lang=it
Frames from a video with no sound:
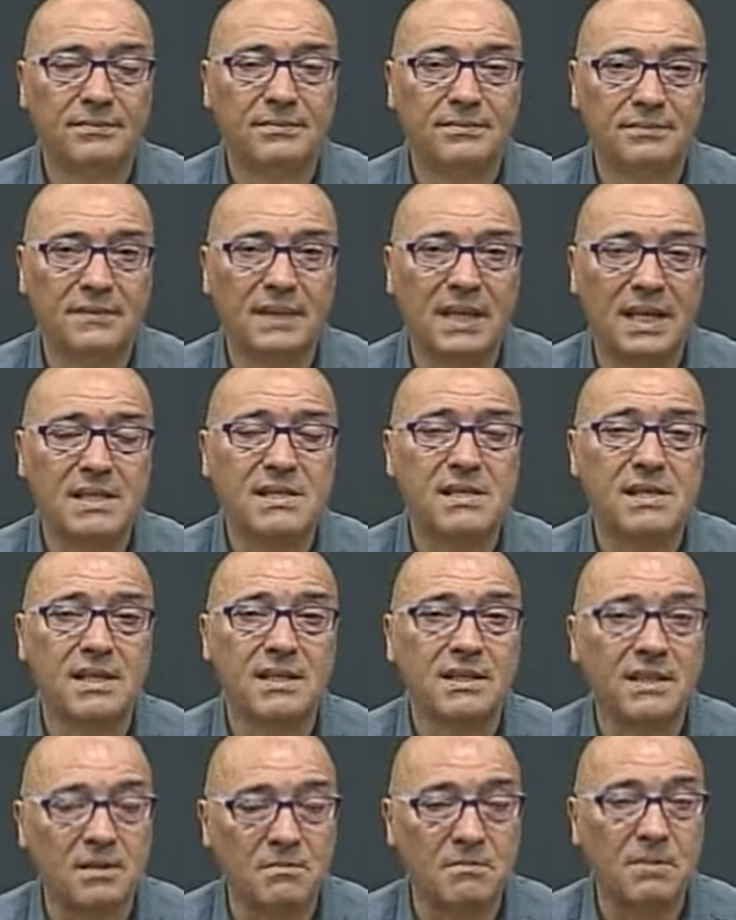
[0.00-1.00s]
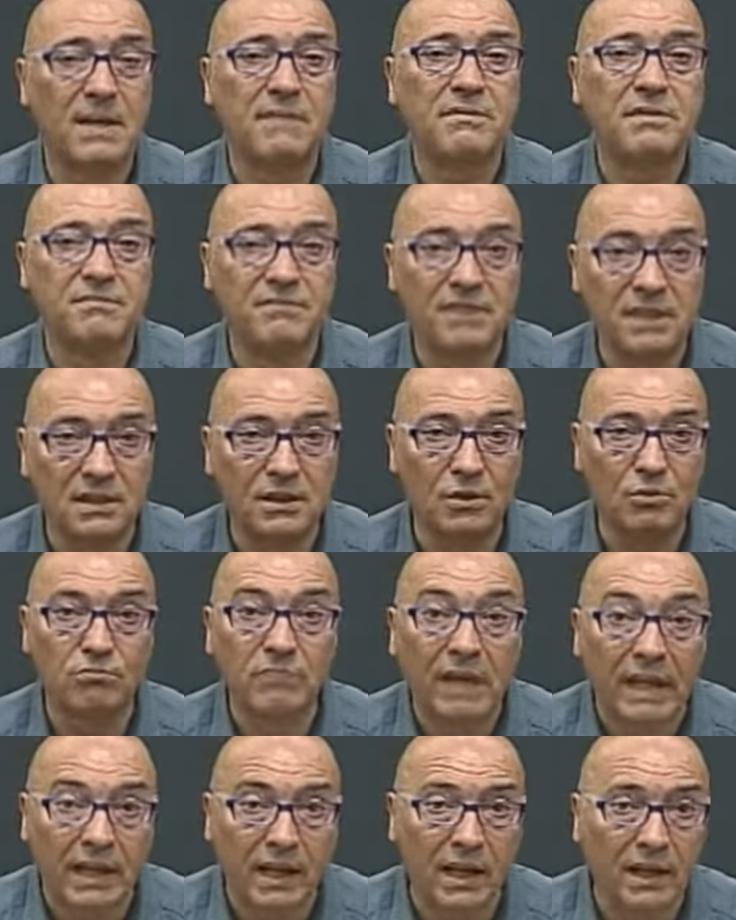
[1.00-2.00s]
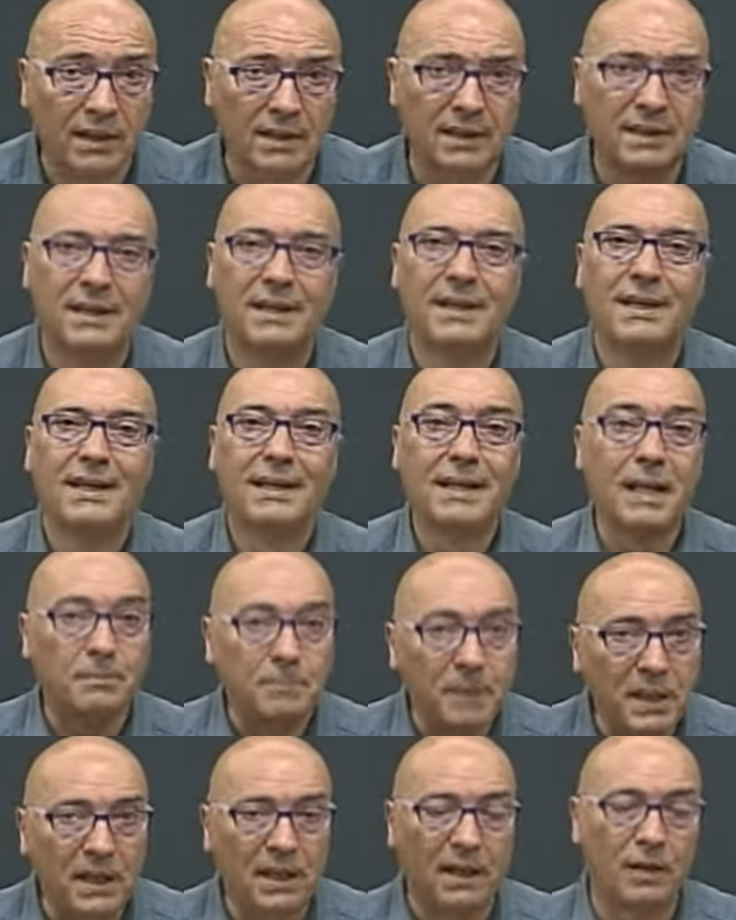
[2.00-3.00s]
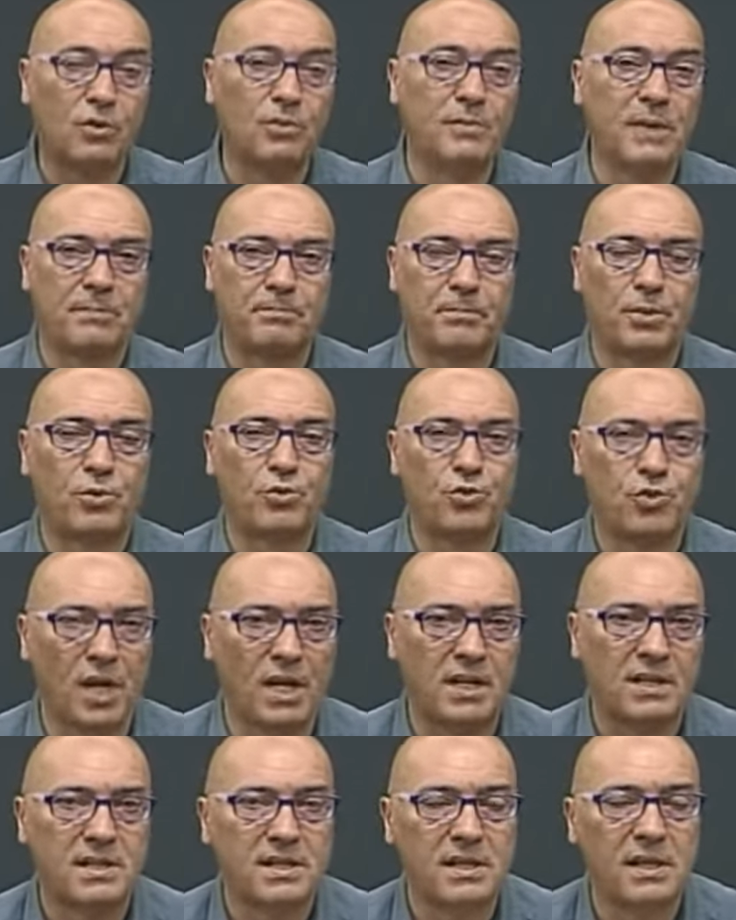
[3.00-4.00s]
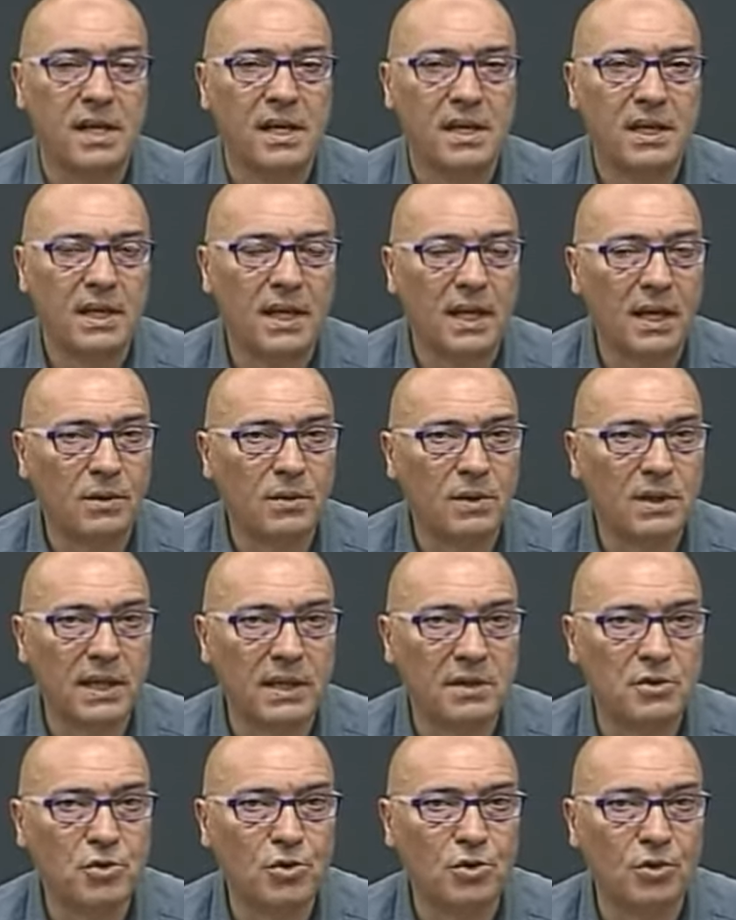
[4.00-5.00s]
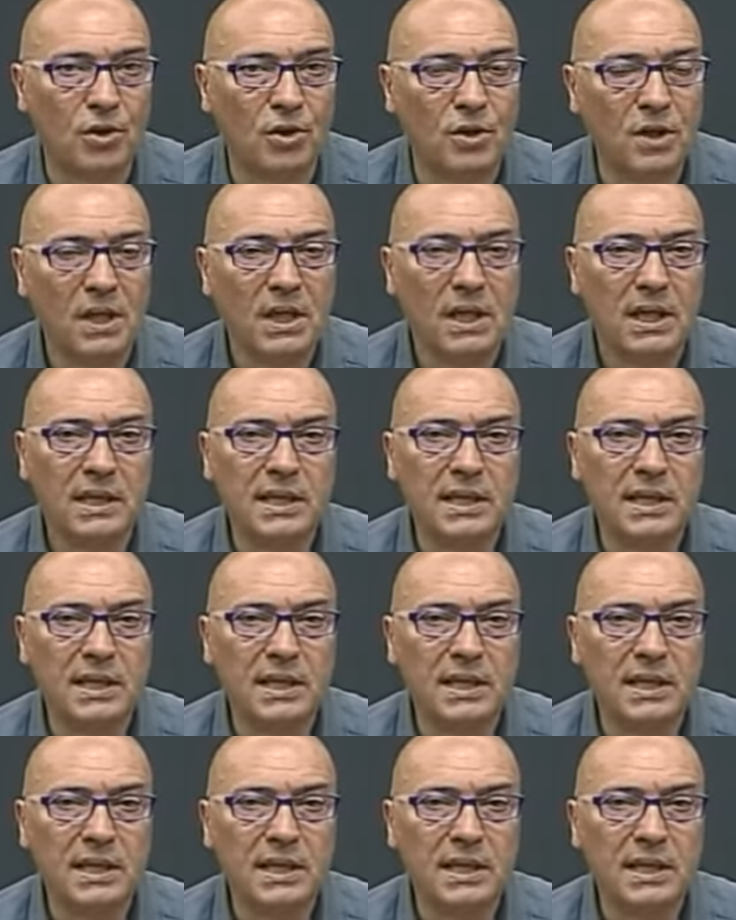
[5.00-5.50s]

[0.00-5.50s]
essere dei bravi videomaker, capire come approcciarsi a quelli che sono gli